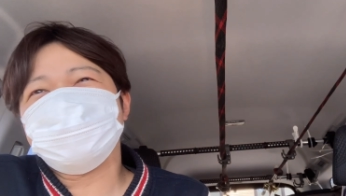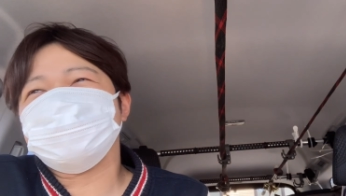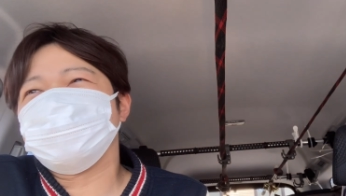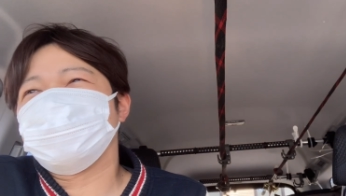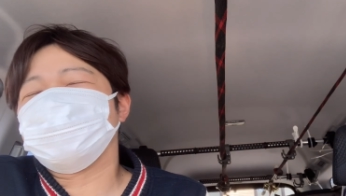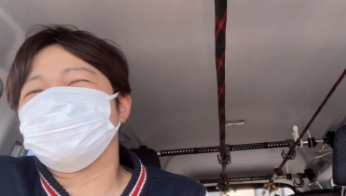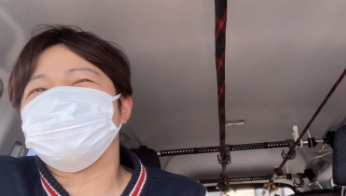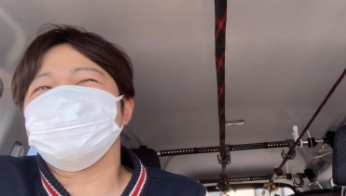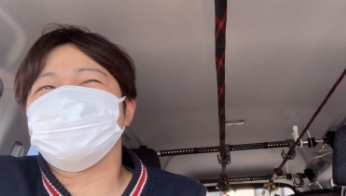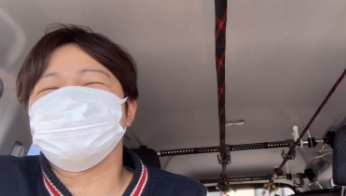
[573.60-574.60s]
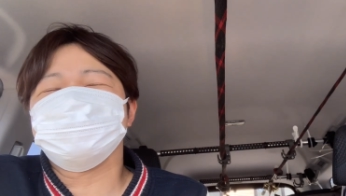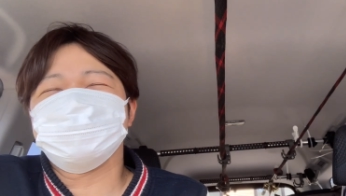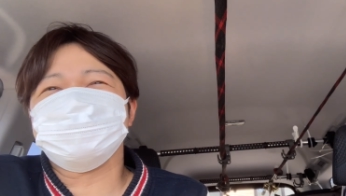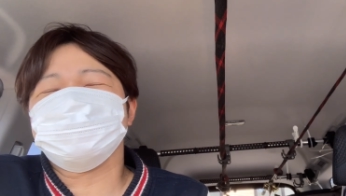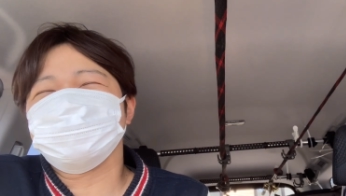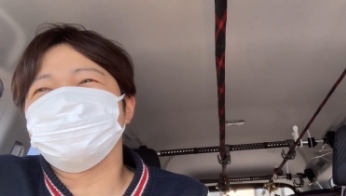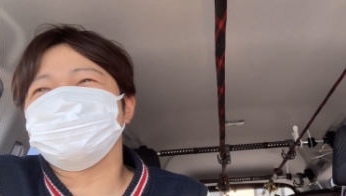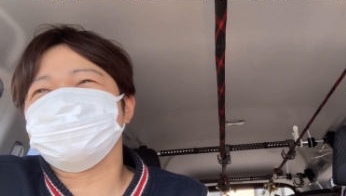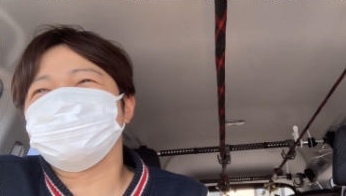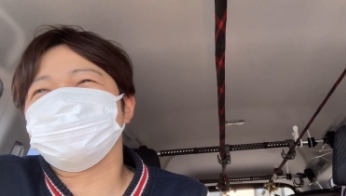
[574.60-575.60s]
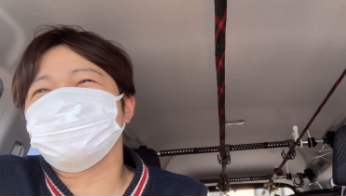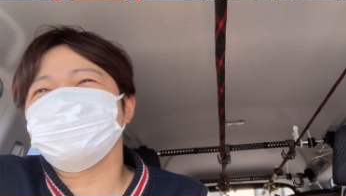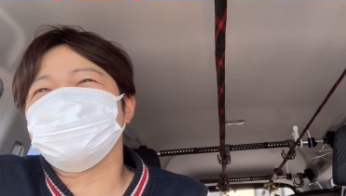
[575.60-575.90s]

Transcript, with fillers: やったらあれかもしれないですけど、普通のこういっ